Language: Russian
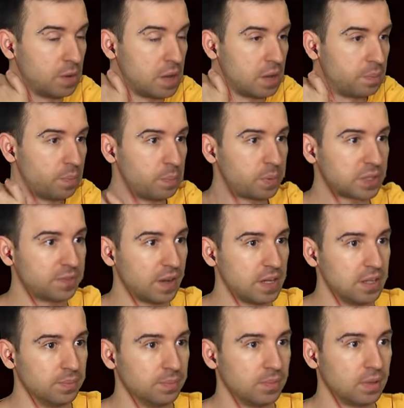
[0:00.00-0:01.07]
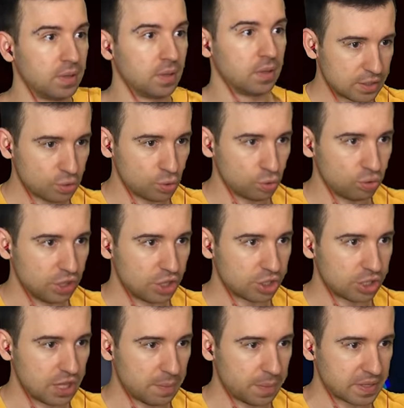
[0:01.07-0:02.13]
и мы, и мы позвоним. Насколько
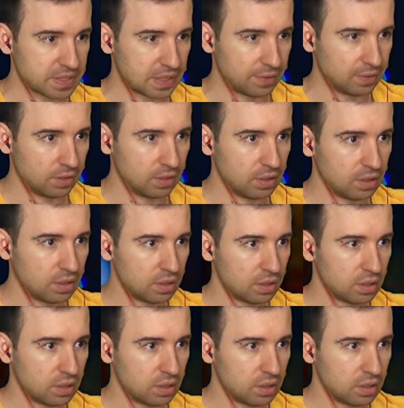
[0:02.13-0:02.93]
удачно я поставил.